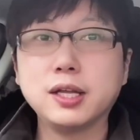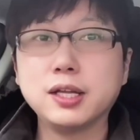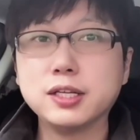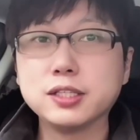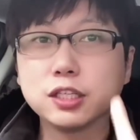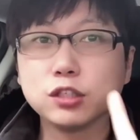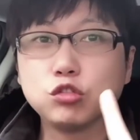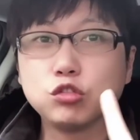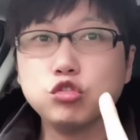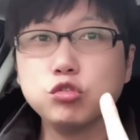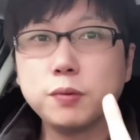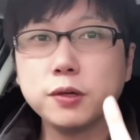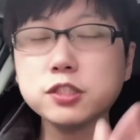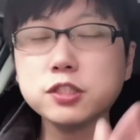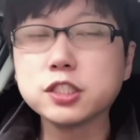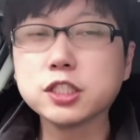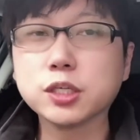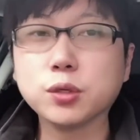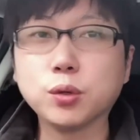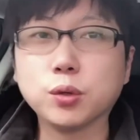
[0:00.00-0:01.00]
자, 두
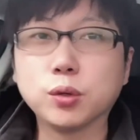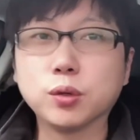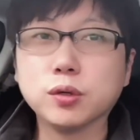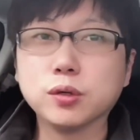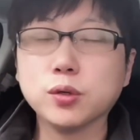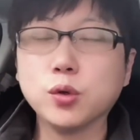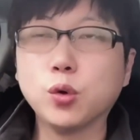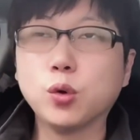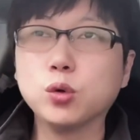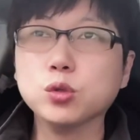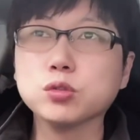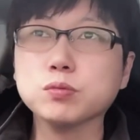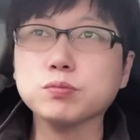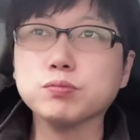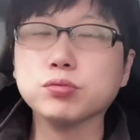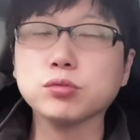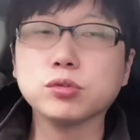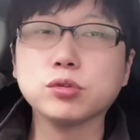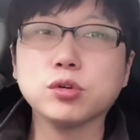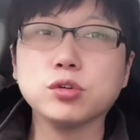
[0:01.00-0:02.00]
번째로 요거 좀
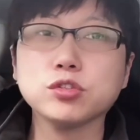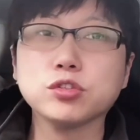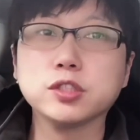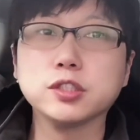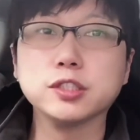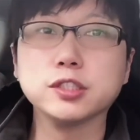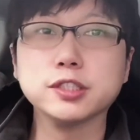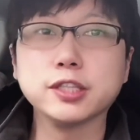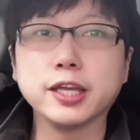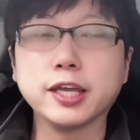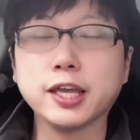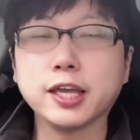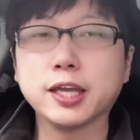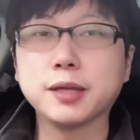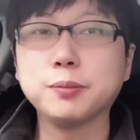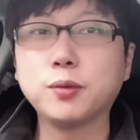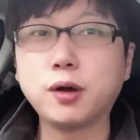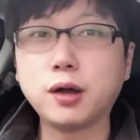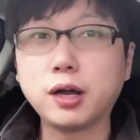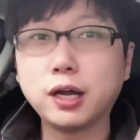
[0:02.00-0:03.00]
부끄러울 수 있는데
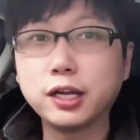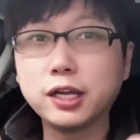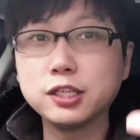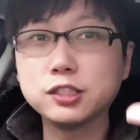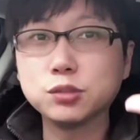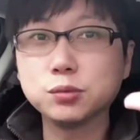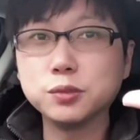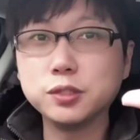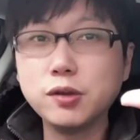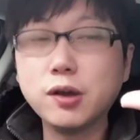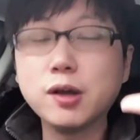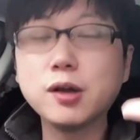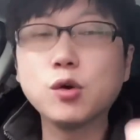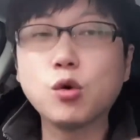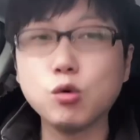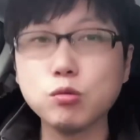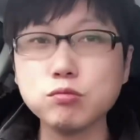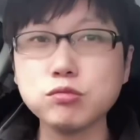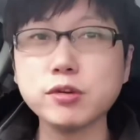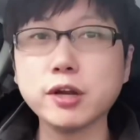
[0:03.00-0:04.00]
뭐 하나 좀 이왕
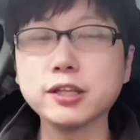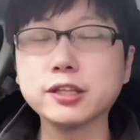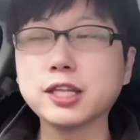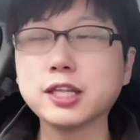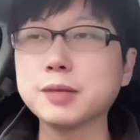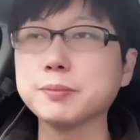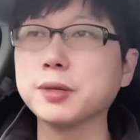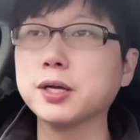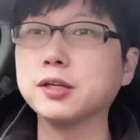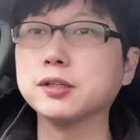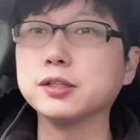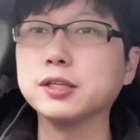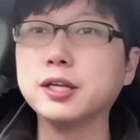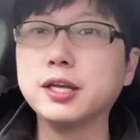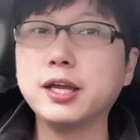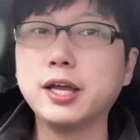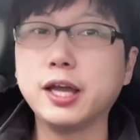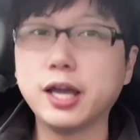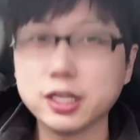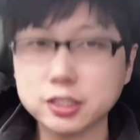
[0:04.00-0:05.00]
공부를 했다면
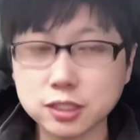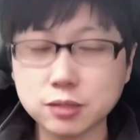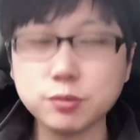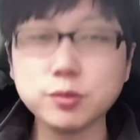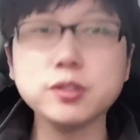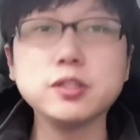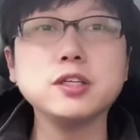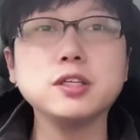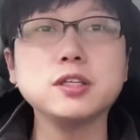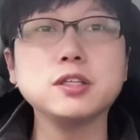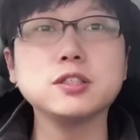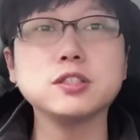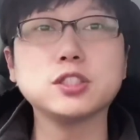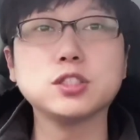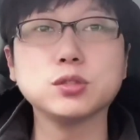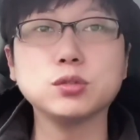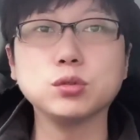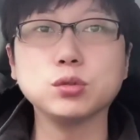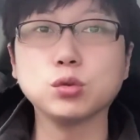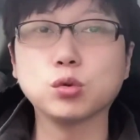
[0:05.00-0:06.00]
해석
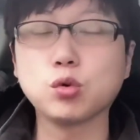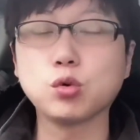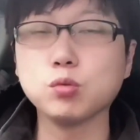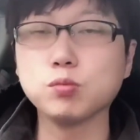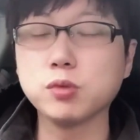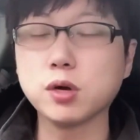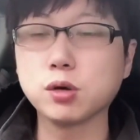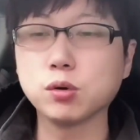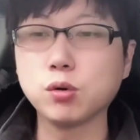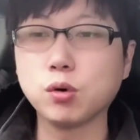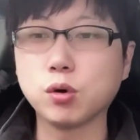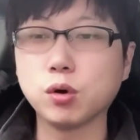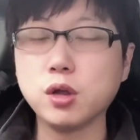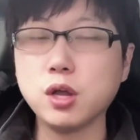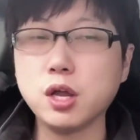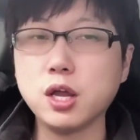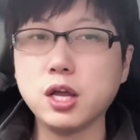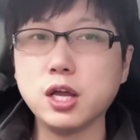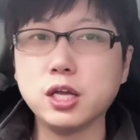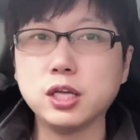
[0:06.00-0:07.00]
리딩식으로도 공부하고
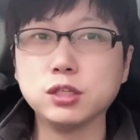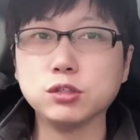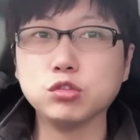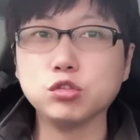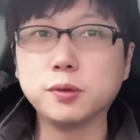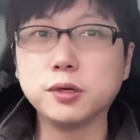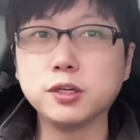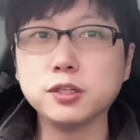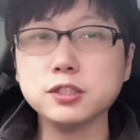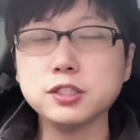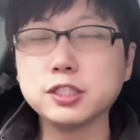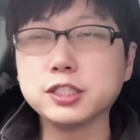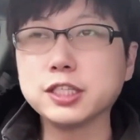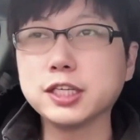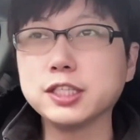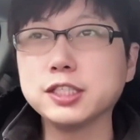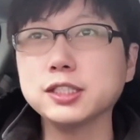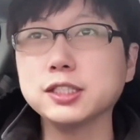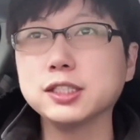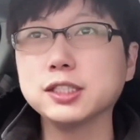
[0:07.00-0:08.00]
두
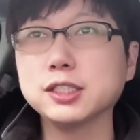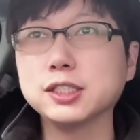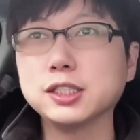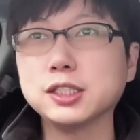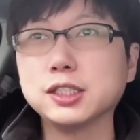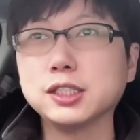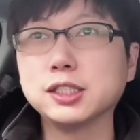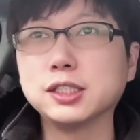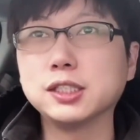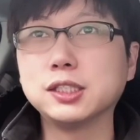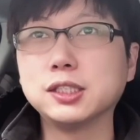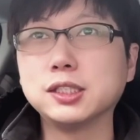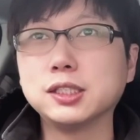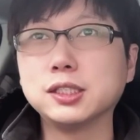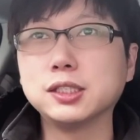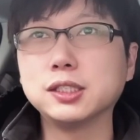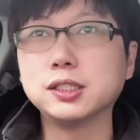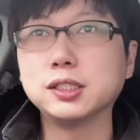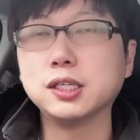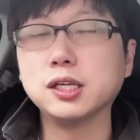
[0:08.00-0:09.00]
번째는 어,
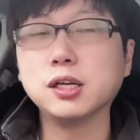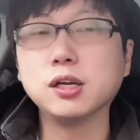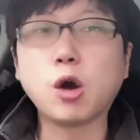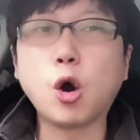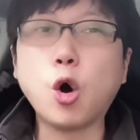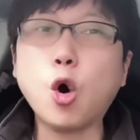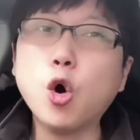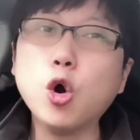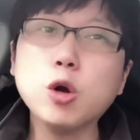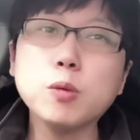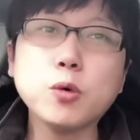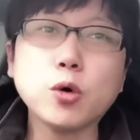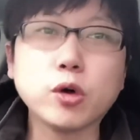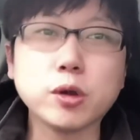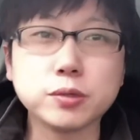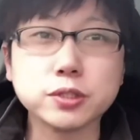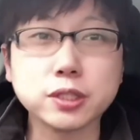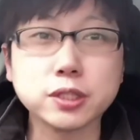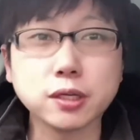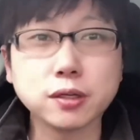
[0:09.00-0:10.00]
거울 보고
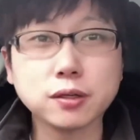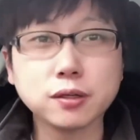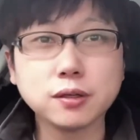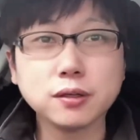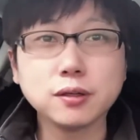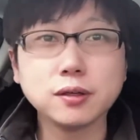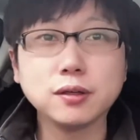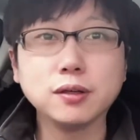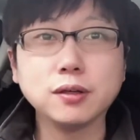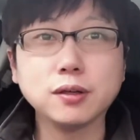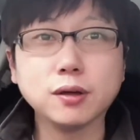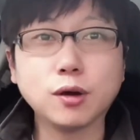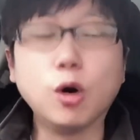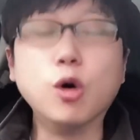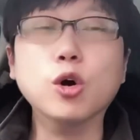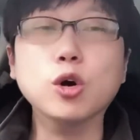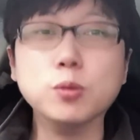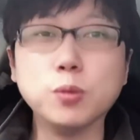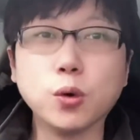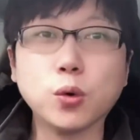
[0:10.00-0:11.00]
해보세요. 거울
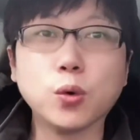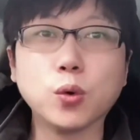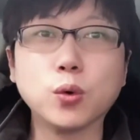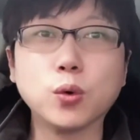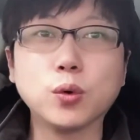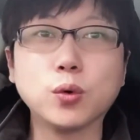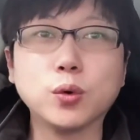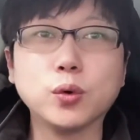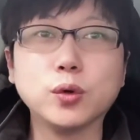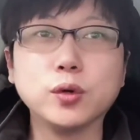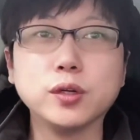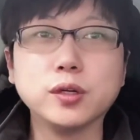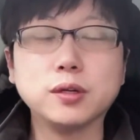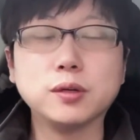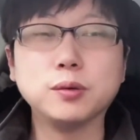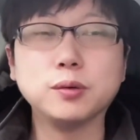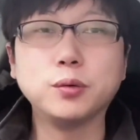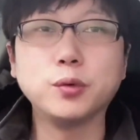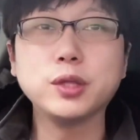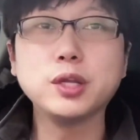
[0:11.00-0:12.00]
보고.
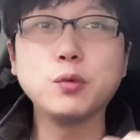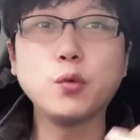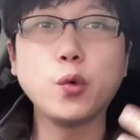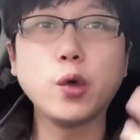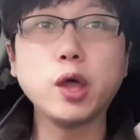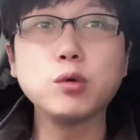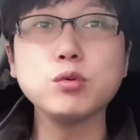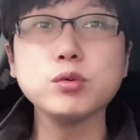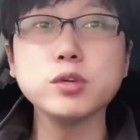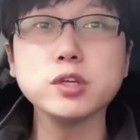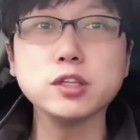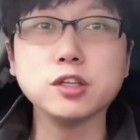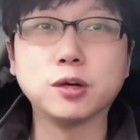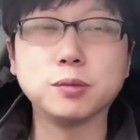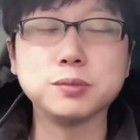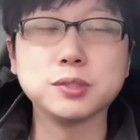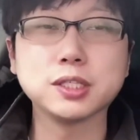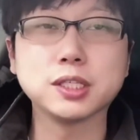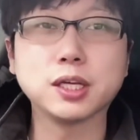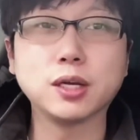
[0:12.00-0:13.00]
왜냐면 외국인이
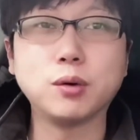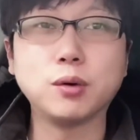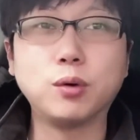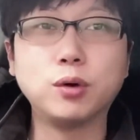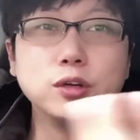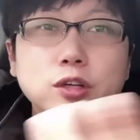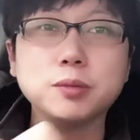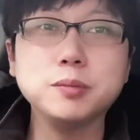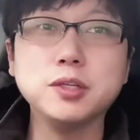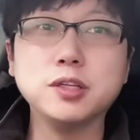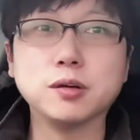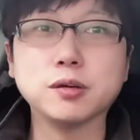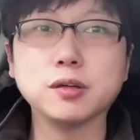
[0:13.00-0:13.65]
없잖아요. 원어민이 없기